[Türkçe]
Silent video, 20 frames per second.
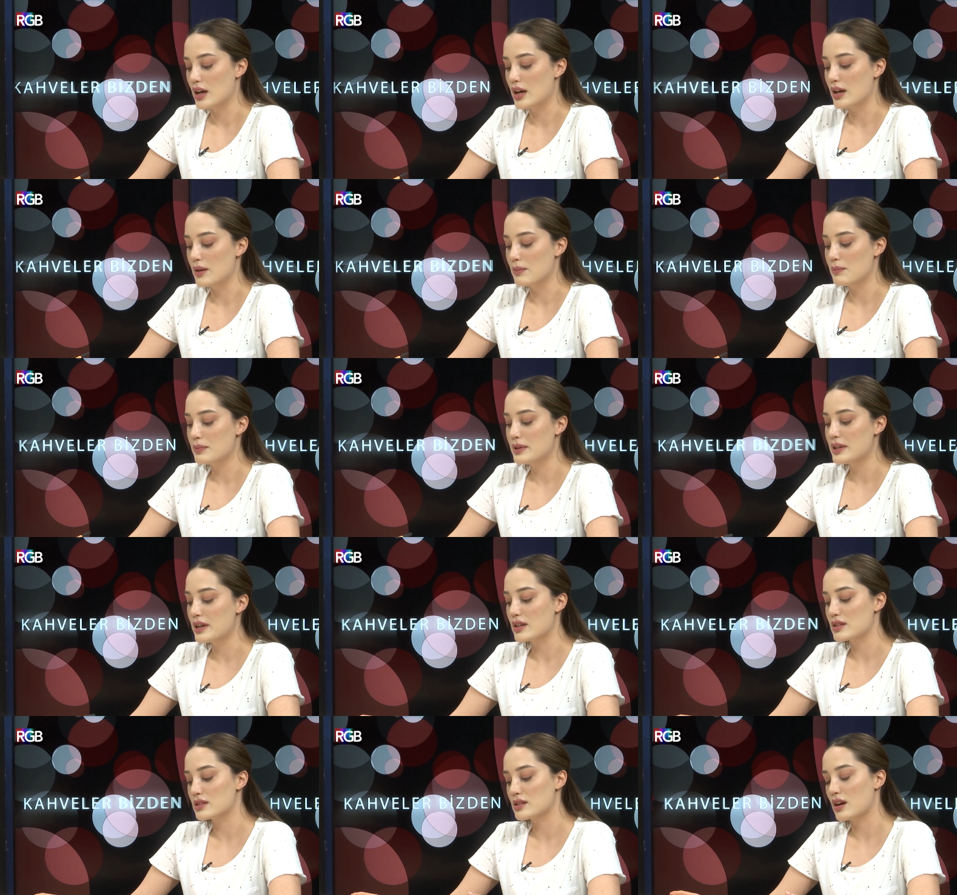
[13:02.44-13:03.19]
ee,
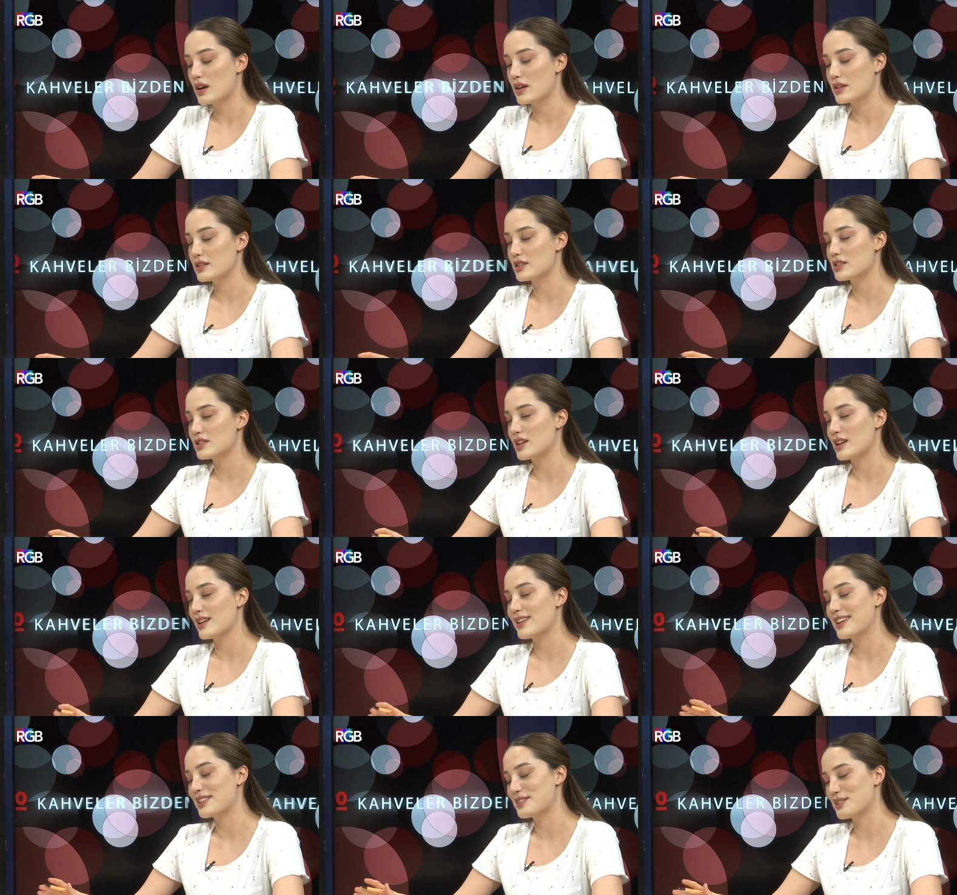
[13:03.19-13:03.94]
biraz da artık
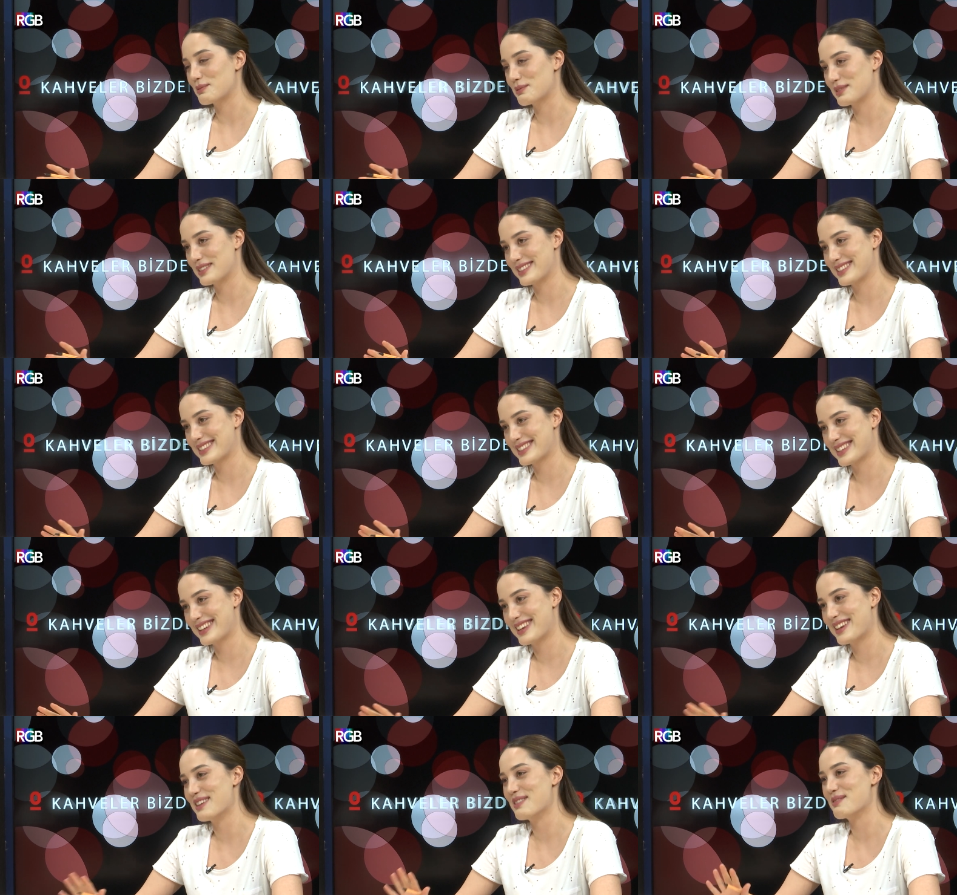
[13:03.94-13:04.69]
şeye geçebiliriz.
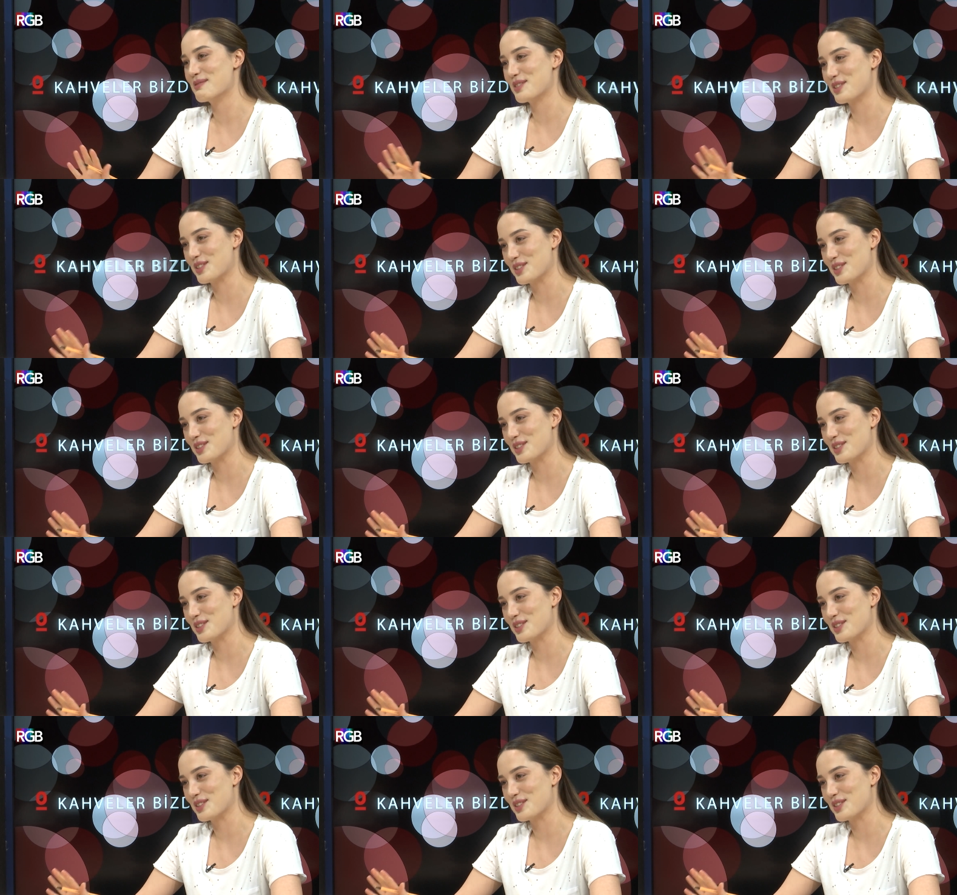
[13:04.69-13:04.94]
Sinemaya.